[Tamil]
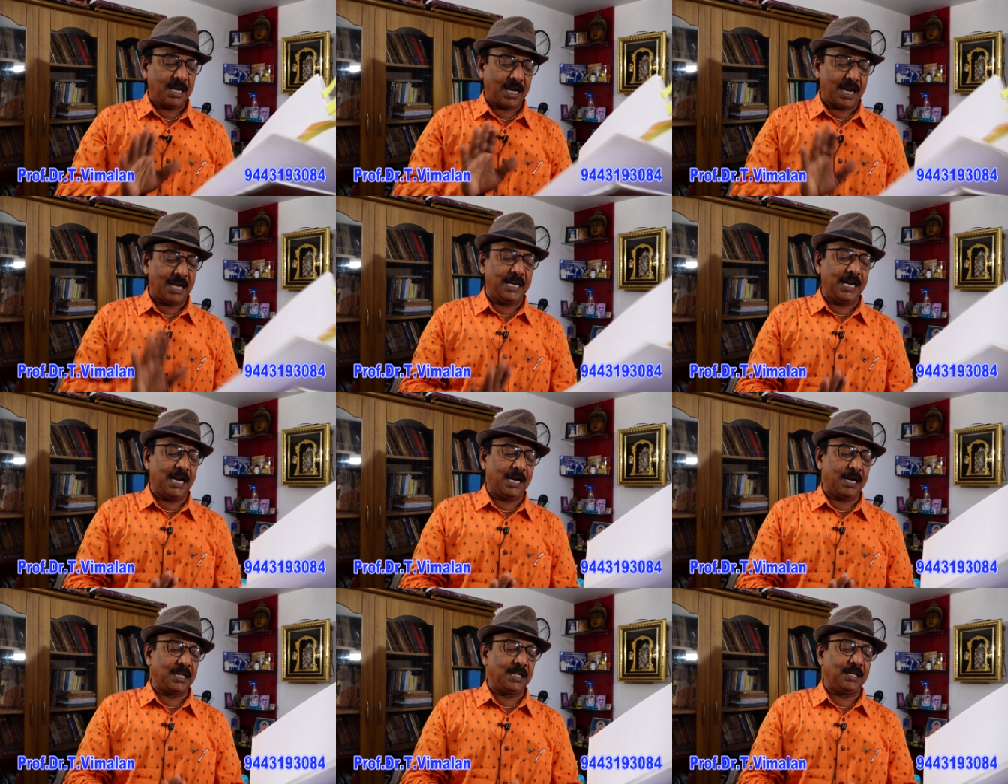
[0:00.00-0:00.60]

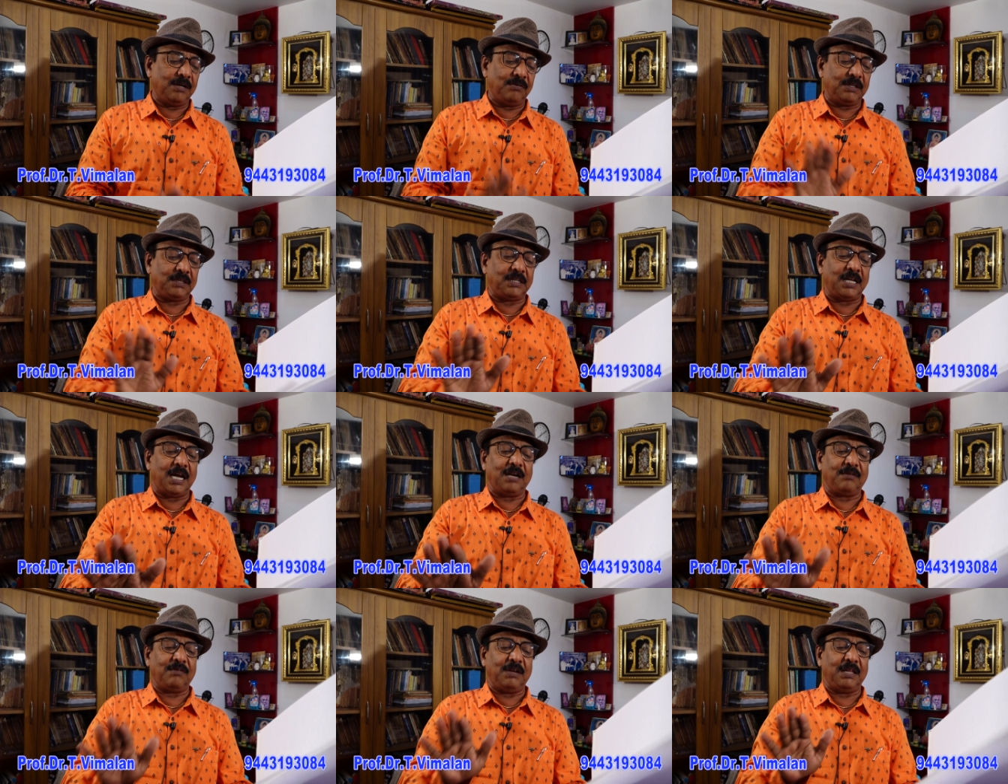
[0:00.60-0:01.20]
கல்யாணம்
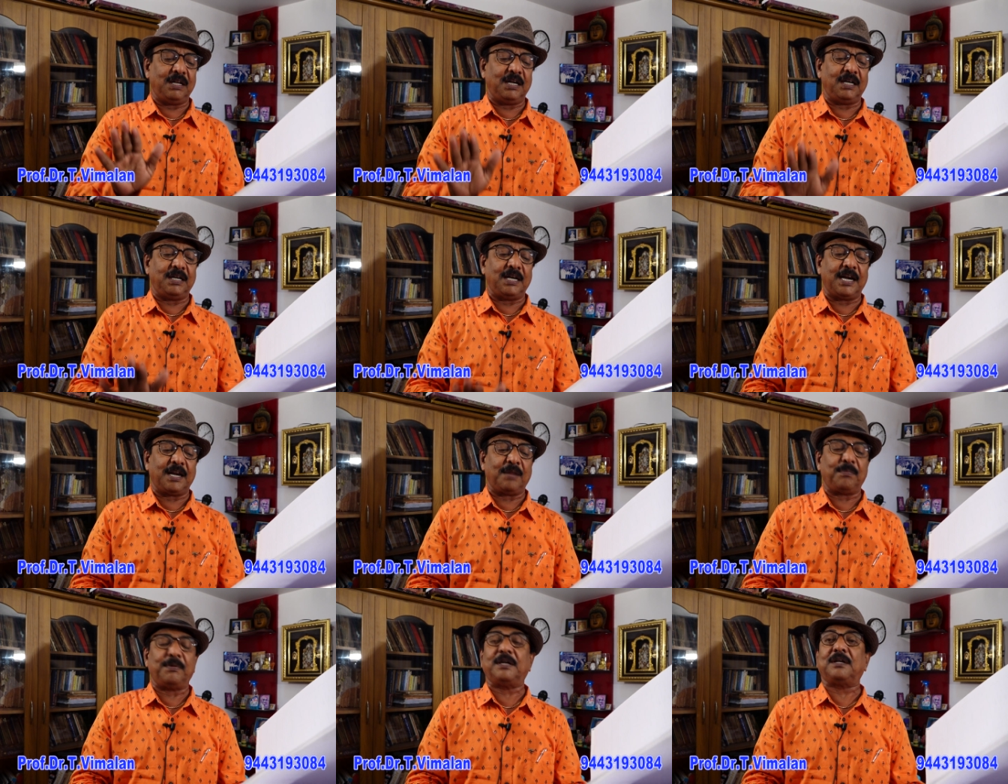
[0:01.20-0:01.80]
இருபத்தாறு வயதில்
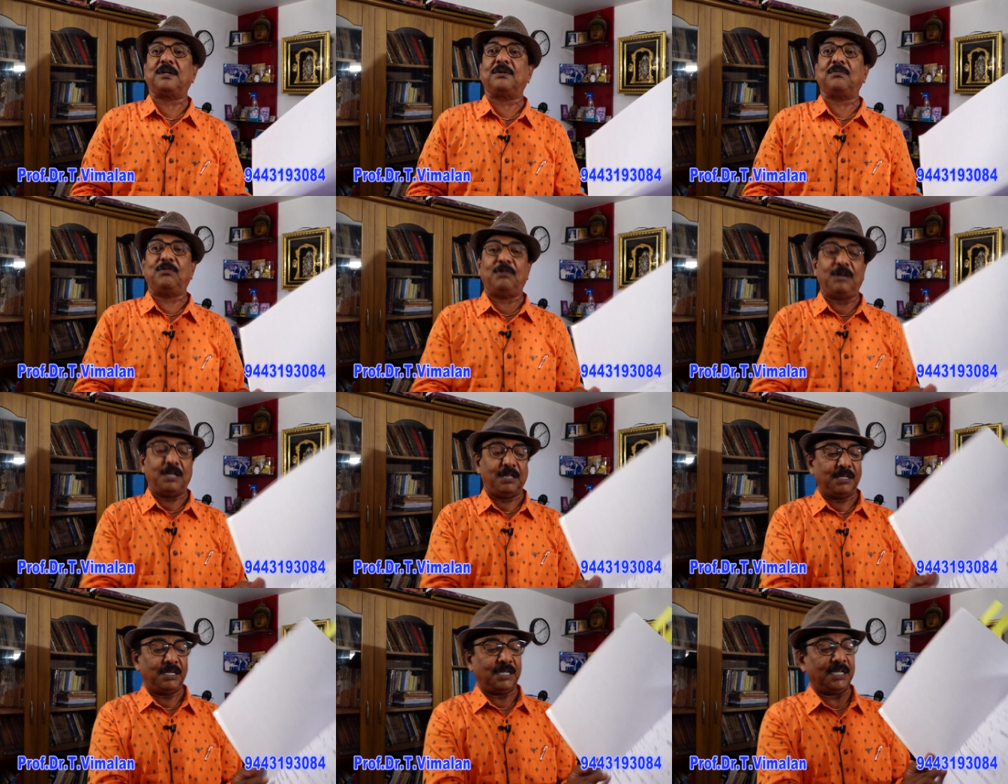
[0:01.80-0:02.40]
நடைபெற்று உள்ளது